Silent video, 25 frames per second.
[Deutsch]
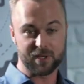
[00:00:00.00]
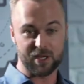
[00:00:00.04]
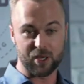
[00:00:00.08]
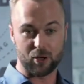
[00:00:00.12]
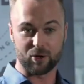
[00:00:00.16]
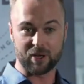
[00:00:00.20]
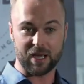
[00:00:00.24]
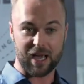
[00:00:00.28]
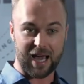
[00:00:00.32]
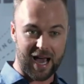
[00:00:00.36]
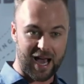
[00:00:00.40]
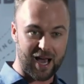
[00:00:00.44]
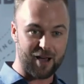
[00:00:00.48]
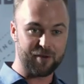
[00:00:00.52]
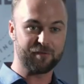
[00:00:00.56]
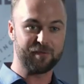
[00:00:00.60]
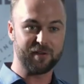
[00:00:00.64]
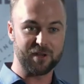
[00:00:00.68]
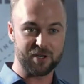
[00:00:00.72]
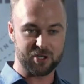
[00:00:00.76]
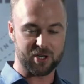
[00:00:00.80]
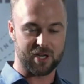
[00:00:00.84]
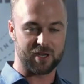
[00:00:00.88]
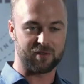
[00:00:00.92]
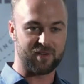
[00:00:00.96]

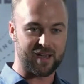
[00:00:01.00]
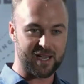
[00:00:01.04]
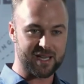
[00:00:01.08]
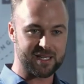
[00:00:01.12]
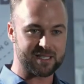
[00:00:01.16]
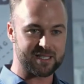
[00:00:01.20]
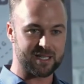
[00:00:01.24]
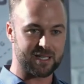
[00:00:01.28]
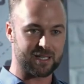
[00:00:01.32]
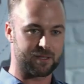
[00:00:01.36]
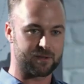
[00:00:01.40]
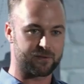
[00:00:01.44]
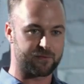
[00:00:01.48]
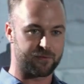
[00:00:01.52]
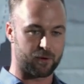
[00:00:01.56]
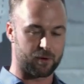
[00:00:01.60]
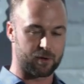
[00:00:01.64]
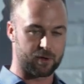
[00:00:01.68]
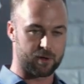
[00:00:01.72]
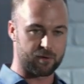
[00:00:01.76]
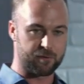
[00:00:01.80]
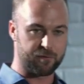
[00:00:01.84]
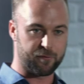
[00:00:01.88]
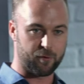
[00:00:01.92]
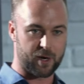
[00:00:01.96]
geografisch gewechselt
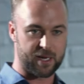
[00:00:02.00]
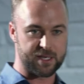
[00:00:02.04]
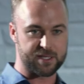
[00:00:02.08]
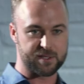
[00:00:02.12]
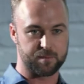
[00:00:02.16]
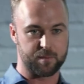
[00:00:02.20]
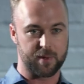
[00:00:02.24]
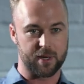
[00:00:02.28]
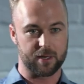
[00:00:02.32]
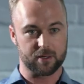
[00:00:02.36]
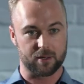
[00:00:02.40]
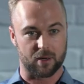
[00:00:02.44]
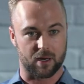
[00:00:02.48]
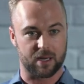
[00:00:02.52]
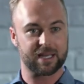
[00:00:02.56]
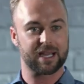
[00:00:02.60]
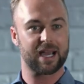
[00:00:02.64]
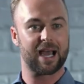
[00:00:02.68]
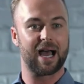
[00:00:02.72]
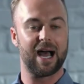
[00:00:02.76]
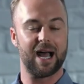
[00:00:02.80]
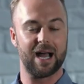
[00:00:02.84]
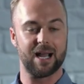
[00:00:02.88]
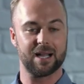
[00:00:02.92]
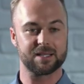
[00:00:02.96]
von Volzberg nach
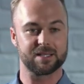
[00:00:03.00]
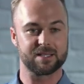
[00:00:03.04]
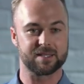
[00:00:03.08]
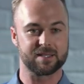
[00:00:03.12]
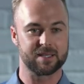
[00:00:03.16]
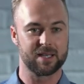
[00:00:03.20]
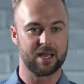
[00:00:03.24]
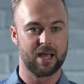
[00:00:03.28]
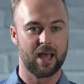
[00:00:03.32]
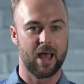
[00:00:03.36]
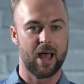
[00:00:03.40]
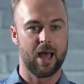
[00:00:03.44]
Graz.